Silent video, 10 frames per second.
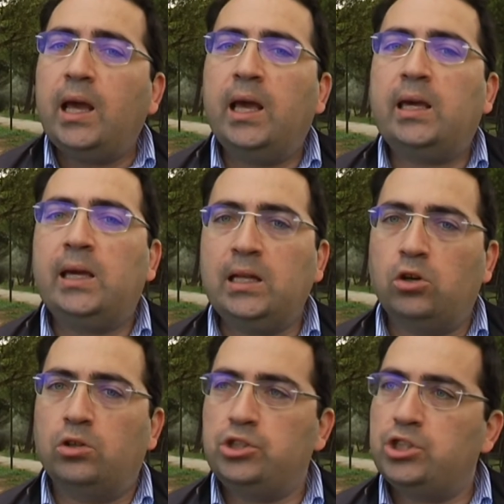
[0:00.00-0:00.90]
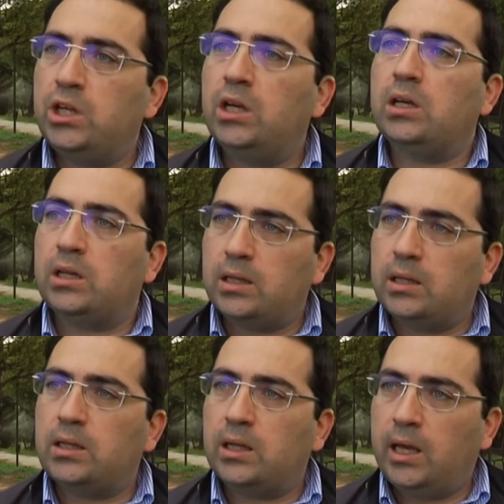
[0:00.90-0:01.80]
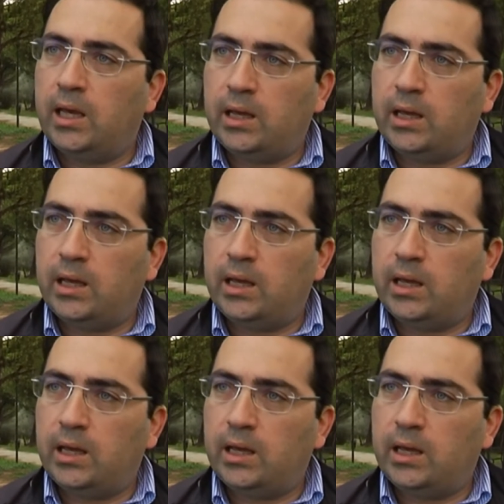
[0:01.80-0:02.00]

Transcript: e che ad oggi eh, è,